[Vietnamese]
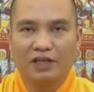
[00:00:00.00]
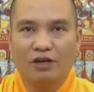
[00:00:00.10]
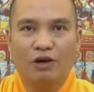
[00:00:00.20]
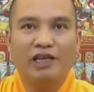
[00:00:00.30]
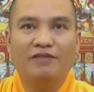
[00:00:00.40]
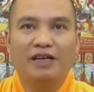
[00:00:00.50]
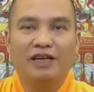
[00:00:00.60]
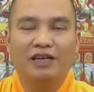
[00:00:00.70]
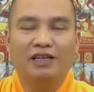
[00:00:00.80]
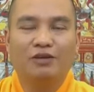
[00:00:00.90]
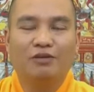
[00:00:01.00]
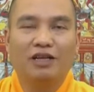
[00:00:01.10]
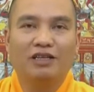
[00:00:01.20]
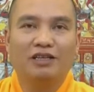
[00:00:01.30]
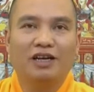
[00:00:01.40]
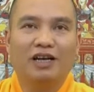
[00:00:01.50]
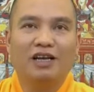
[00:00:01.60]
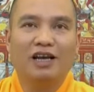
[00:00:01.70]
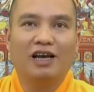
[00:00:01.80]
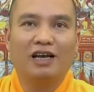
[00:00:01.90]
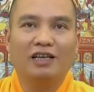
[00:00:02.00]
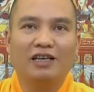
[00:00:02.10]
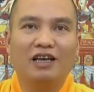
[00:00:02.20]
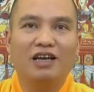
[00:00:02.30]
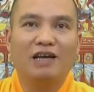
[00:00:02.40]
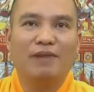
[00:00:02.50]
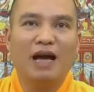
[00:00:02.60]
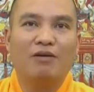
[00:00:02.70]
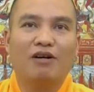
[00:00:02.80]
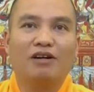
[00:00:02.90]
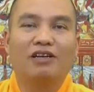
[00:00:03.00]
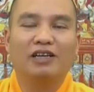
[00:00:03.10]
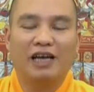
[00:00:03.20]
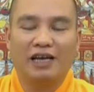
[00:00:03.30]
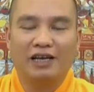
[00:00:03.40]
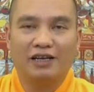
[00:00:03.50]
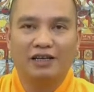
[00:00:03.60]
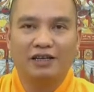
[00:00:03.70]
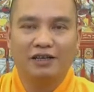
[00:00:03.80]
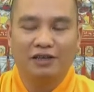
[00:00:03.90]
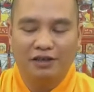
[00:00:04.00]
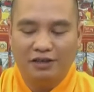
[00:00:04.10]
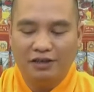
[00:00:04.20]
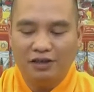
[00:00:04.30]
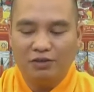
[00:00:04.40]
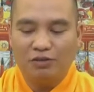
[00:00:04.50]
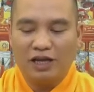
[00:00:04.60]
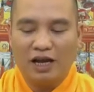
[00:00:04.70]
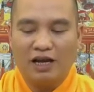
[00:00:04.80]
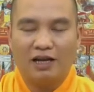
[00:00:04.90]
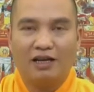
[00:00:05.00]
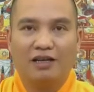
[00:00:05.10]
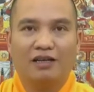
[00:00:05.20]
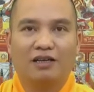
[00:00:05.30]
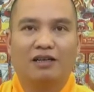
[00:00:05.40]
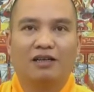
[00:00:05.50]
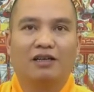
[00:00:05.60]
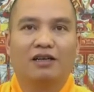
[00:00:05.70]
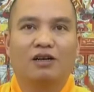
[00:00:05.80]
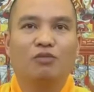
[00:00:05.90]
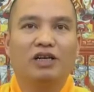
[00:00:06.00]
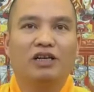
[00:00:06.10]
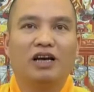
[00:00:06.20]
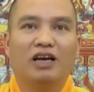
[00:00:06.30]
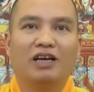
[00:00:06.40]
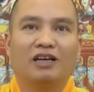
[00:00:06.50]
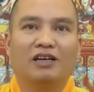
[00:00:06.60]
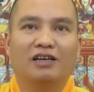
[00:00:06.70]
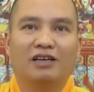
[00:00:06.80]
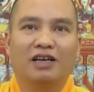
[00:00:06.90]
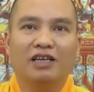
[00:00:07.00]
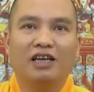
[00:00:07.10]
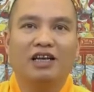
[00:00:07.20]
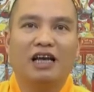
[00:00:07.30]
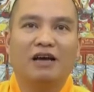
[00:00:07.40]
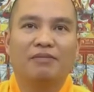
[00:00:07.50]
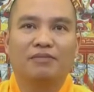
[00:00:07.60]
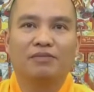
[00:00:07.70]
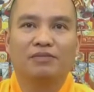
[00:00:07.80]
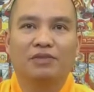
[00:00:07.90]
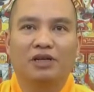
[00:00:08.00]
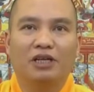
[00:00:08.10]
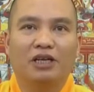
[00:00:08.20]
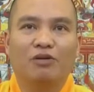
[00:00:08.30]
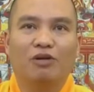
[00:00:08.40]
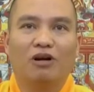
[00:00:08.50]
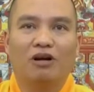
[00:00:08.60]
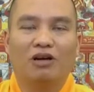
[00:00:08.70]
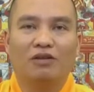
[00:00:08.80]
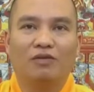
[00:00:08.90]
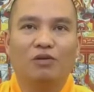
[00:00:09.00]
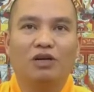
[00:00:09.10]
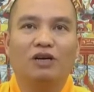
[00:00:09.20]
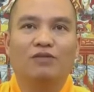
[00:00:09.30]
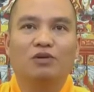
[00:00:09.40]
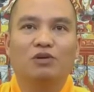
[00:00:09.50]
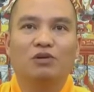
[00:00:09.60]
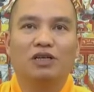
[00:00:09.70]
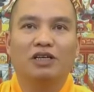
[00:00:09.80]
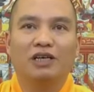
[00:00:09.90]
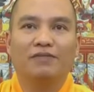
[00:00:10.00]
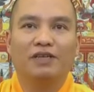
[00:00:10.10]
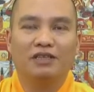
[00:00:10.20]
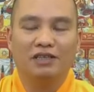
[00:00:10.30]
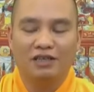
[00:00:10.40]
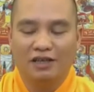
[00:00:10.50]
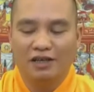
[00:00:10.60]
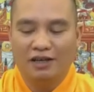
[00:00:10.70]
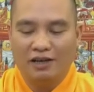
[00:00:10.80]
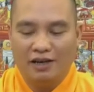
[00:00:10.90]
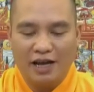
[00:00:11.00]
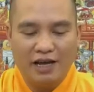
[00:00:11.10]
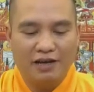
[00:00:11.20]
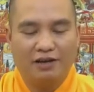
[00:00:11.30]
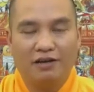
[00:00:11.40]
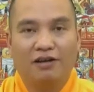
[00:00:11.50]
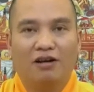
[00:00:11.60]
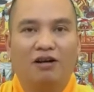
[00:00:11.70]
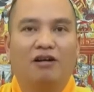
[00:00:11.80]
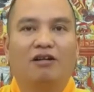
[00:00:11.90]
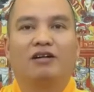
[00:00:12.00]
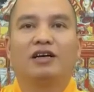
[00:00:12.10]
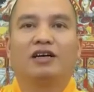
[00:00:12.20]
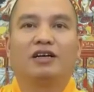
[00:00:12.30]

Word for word: nói như vậy thì chúng ta chỉ thấy là cái nhân làm ác của họ đời này nhưng chúng ta không biết rằng cái nhân làm thiện của họ vô lượng vô số đời kiếp về trước nay họ